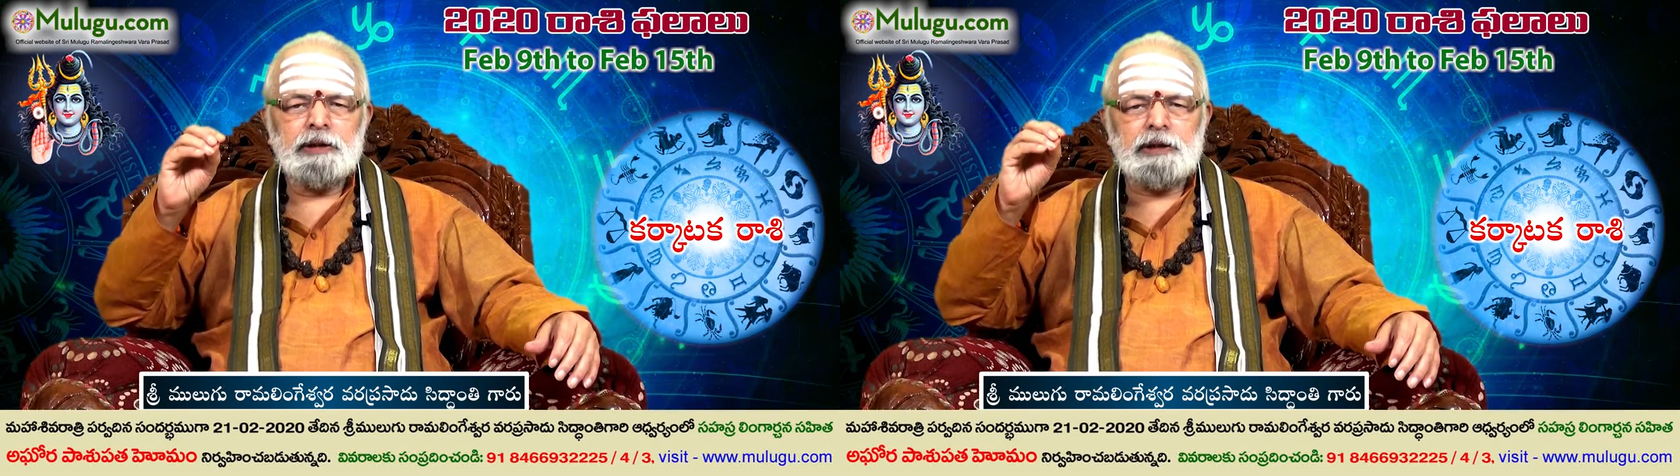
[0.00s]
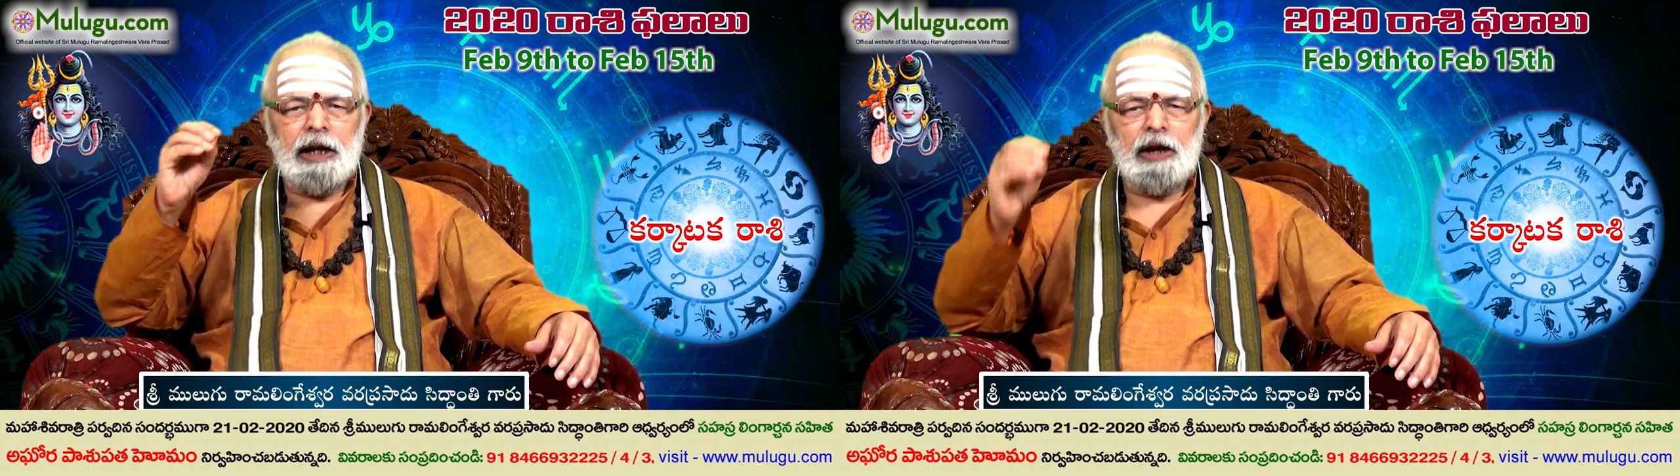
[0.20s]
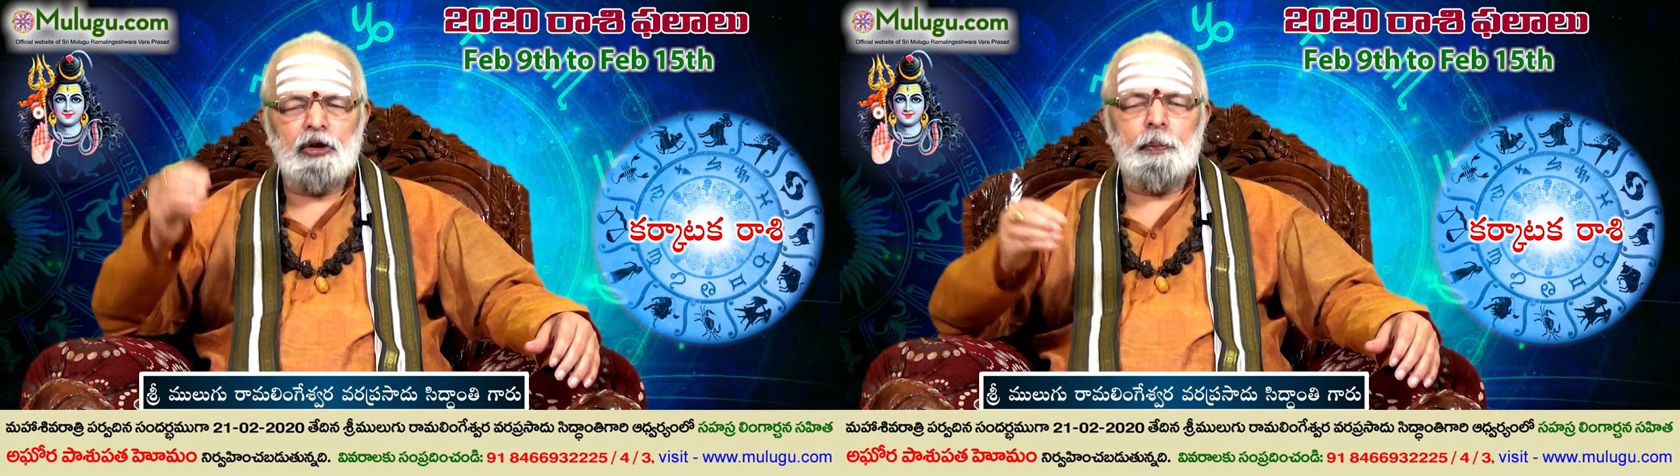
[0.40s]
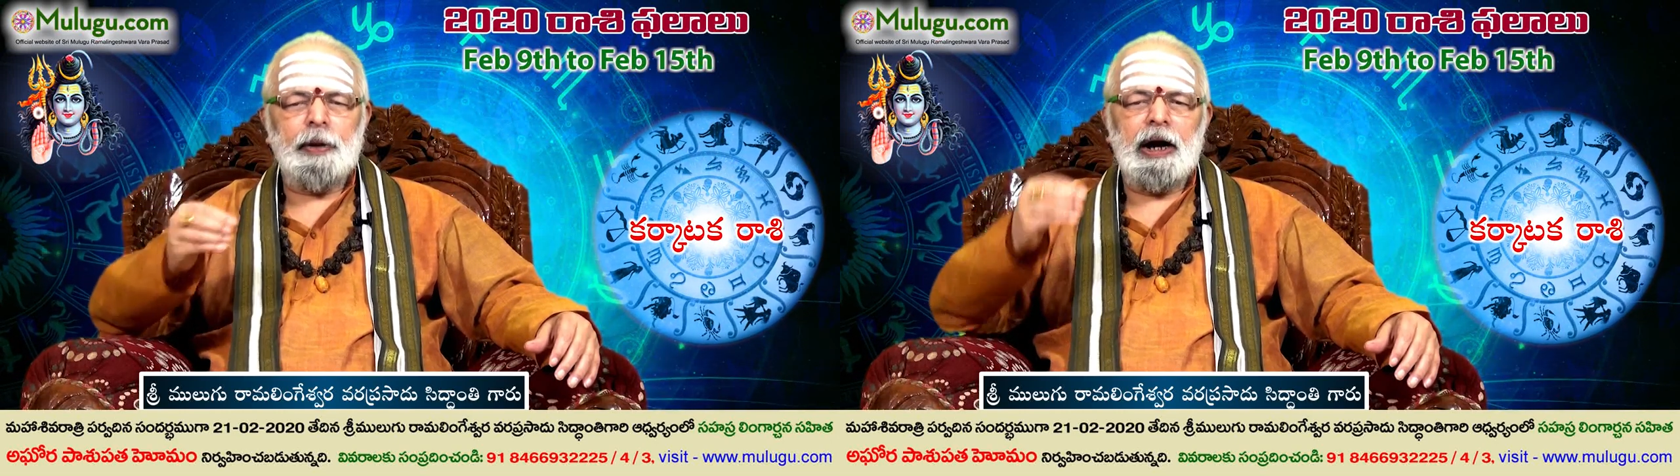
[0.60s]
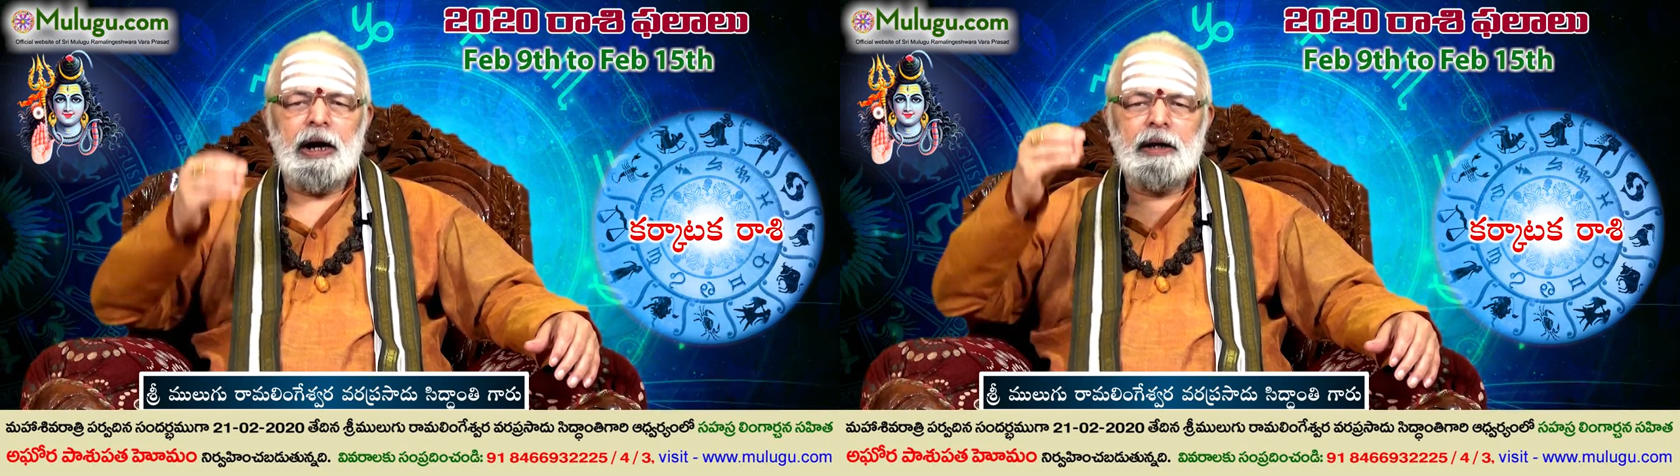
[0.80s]
చాలా
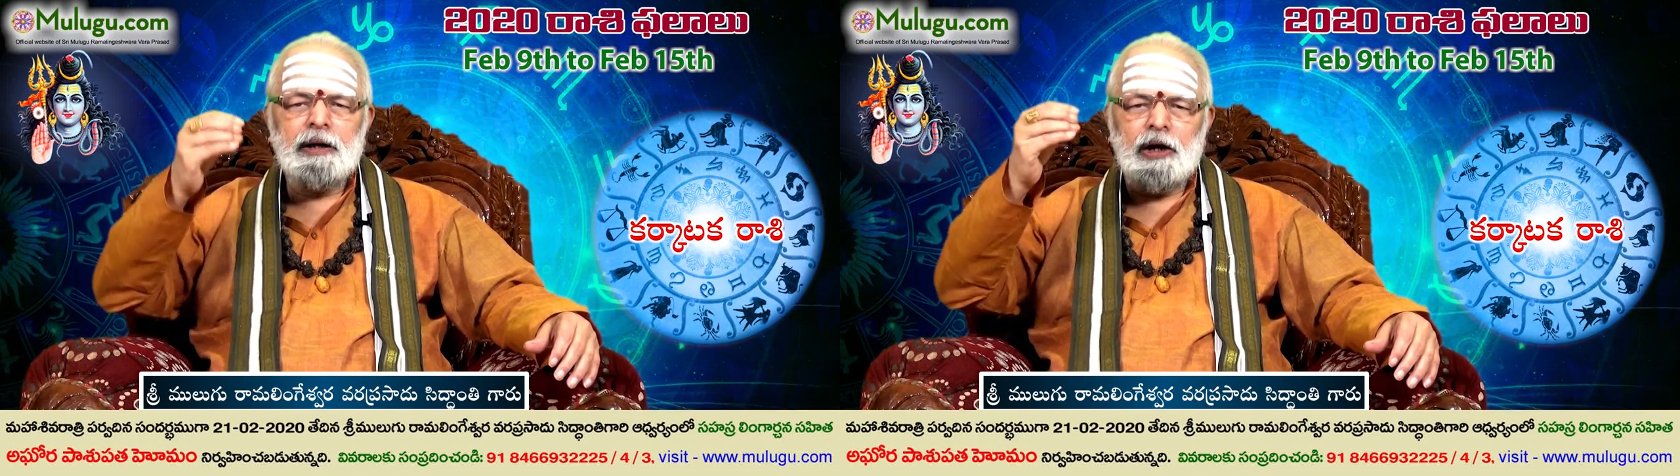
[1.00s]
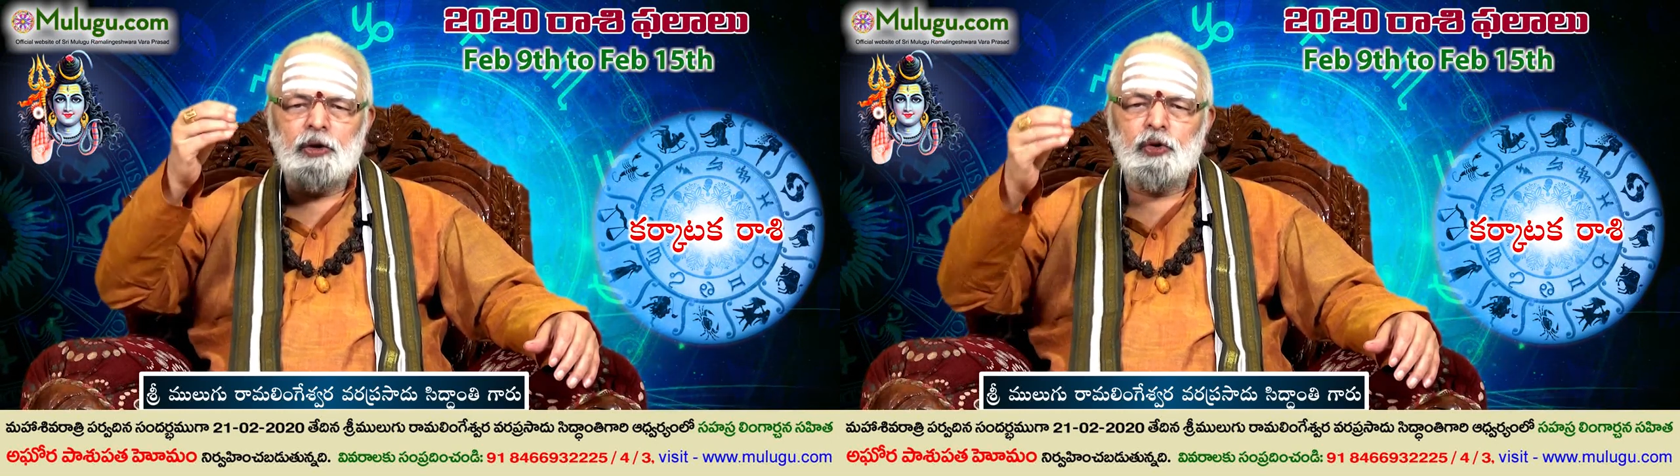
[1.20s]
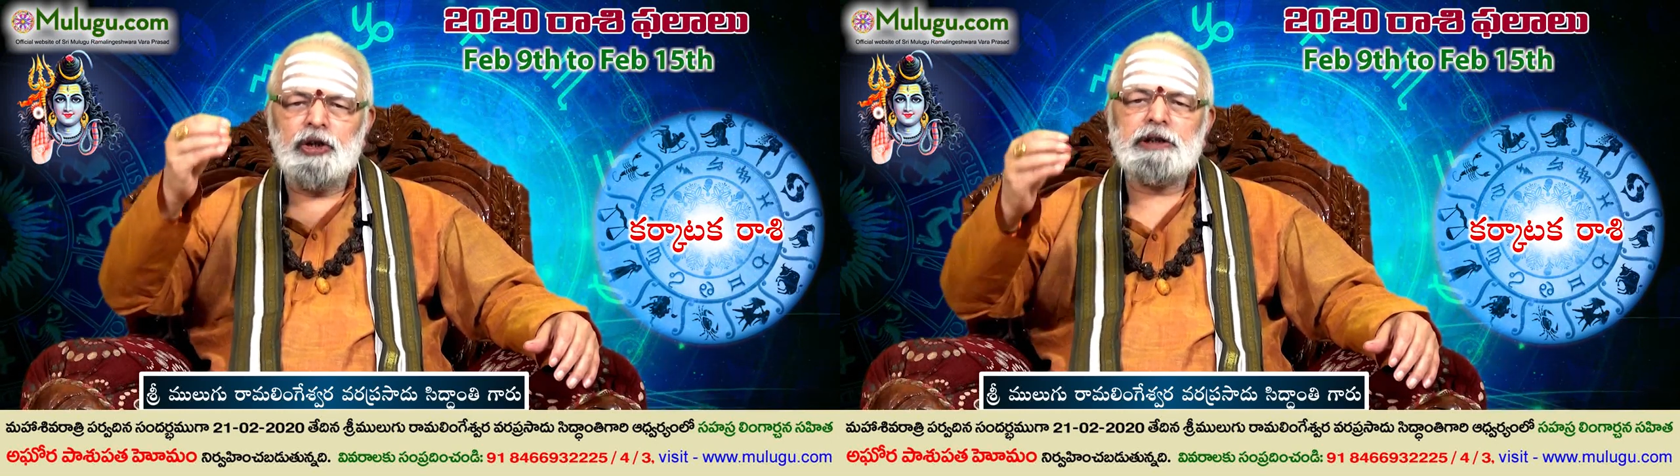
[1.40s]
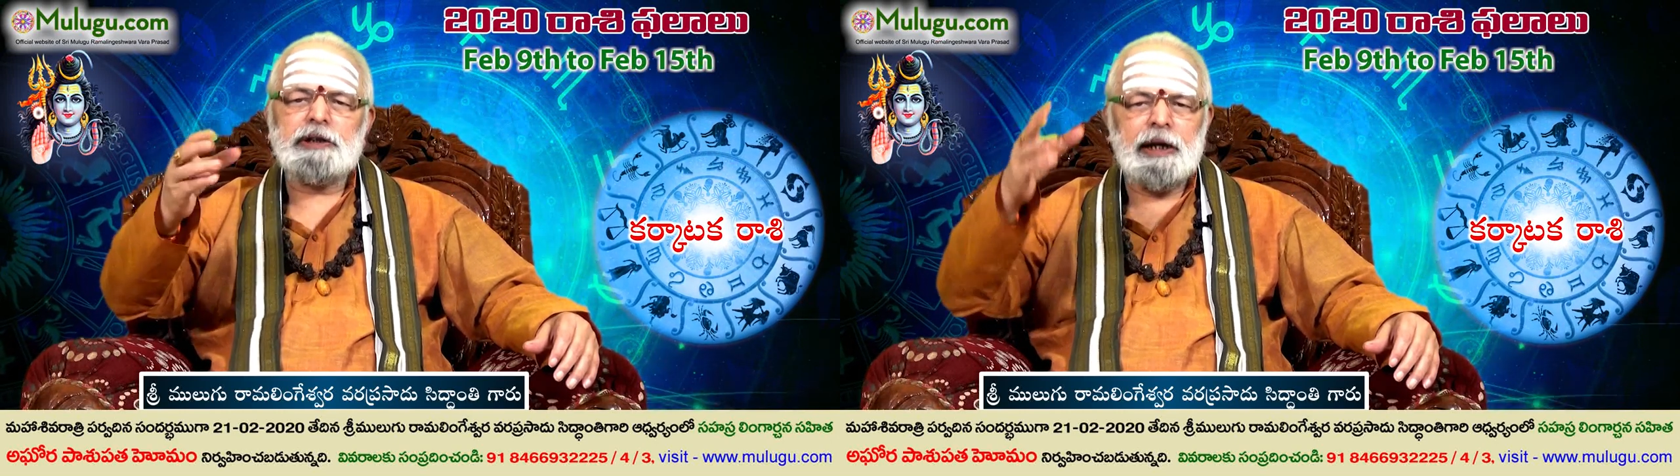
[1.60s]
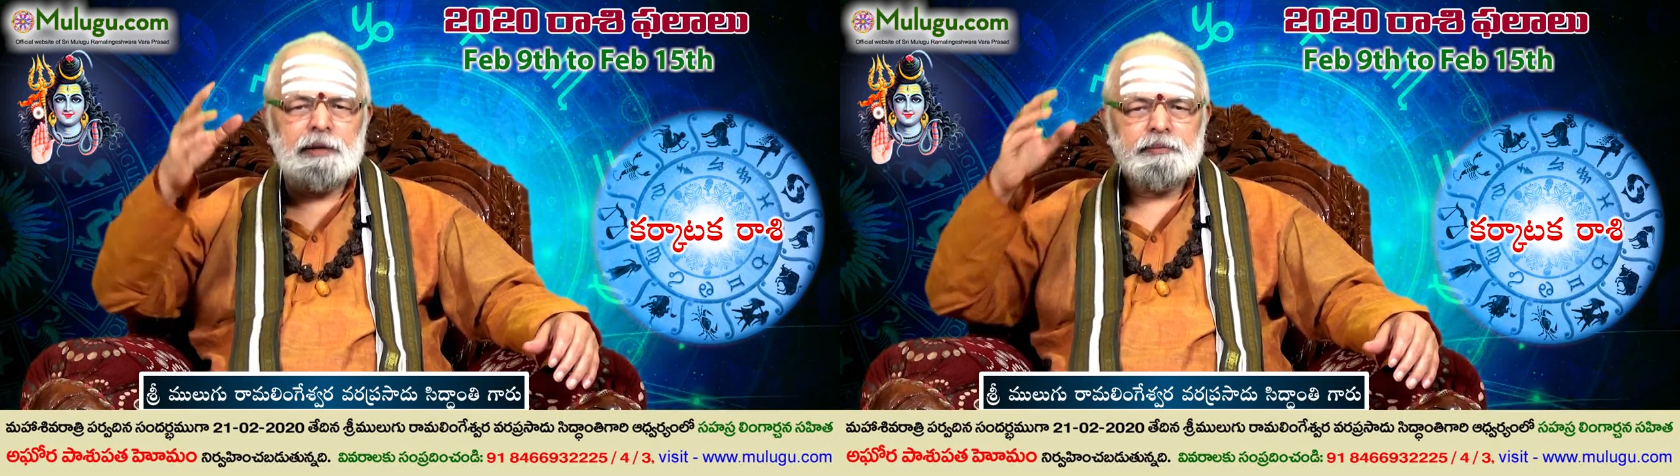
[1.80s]
గొప్పగా
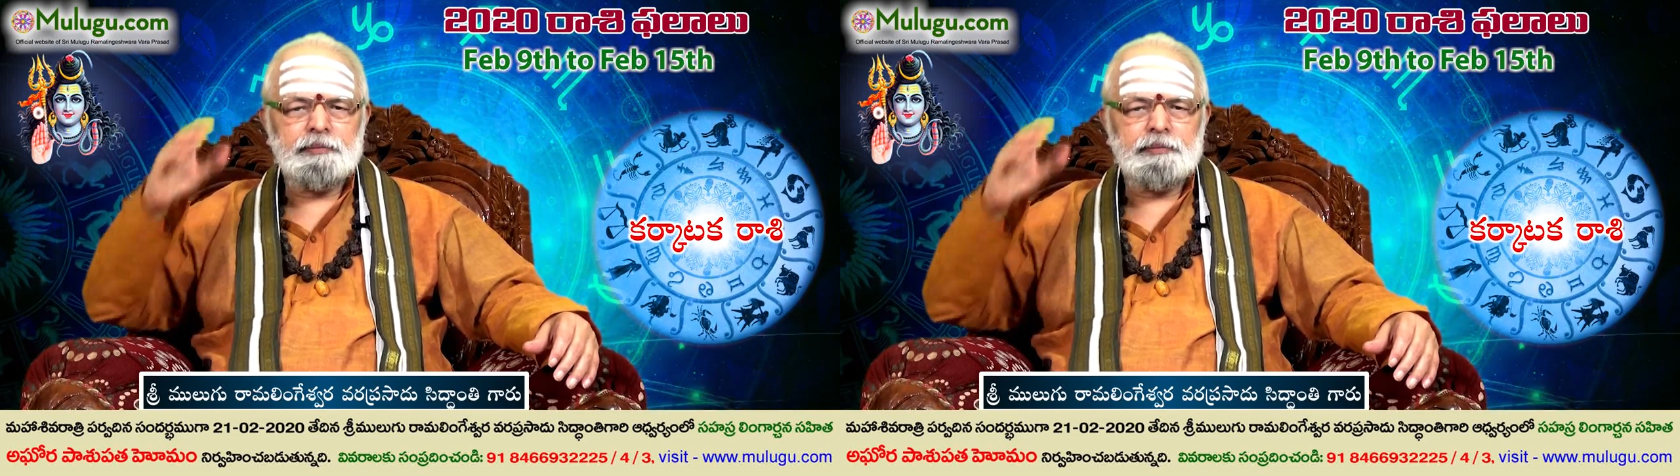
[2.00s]
అనుకూలిస్తాయి